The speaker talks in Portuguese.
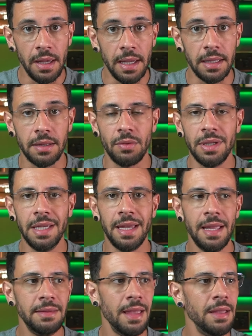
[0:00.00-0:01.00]
Então
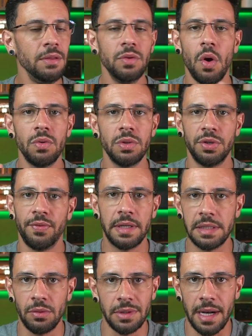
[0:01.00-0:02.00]
ninguém tem dom de
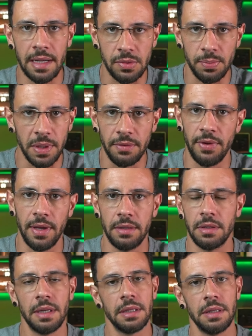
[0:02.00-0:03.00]
fazer um traço
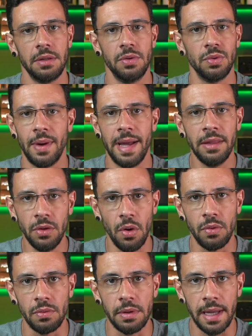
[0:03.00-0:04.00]
perfeito na tatu, não é
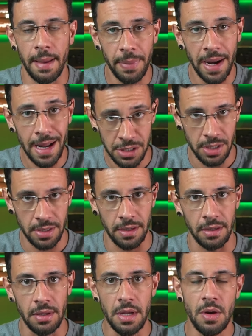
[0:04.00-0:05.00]
dom, é
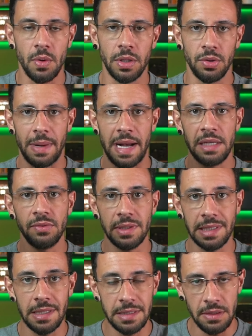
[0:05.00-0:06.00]
prática. Quanto mais
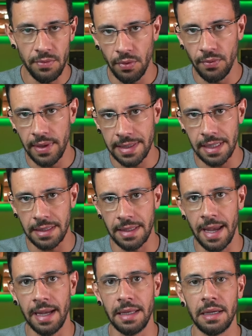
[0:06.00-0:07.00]
você desenvolver essa
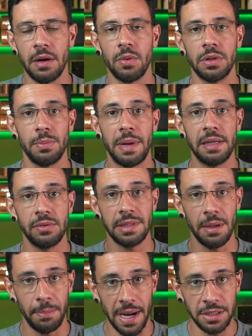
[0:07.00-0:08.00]
técnica, quanto mais
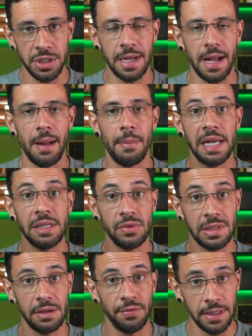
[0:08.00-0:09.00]
você praticar, mais
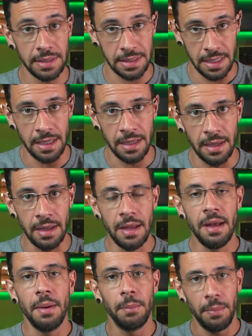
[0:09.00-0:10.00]
você fazer,
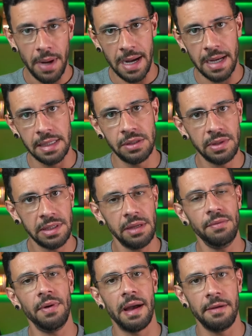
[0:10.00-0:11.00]
mais você
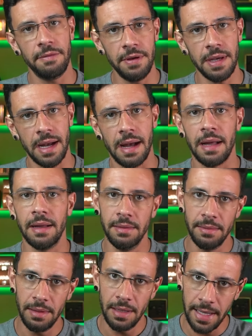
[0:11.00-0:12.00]
vai
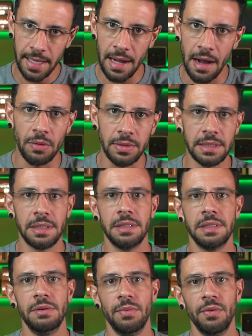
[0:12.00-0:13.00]
ficar legal nesse
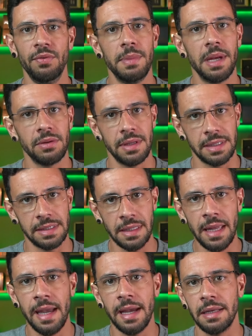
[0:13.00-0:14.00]
desenvolvimento dessa
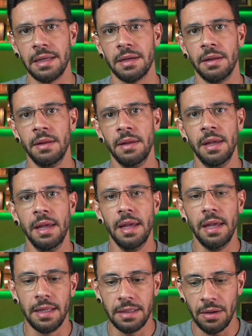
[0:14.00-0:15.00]
técnica.
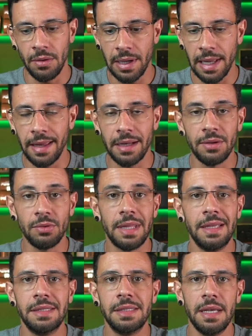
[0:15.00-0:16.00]
Então, galera, não
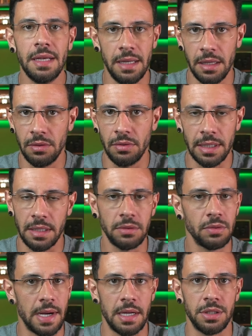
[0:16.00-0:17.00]
tem segredo na
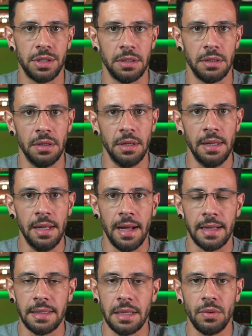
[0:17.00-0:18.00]
tatuagem.
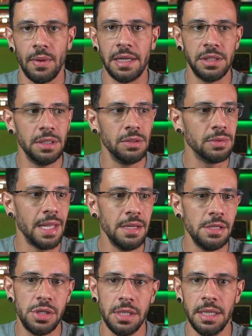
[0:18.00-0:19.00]
A tatuagem não tem
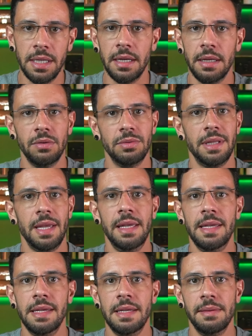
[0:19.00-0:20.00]
dica, não
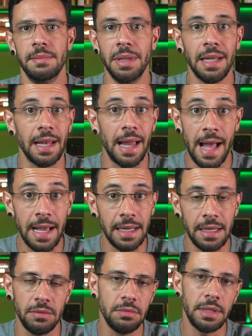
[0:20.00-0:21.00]
tem
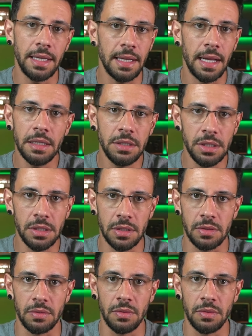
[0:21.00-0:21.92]
milagre, não tem nada disso.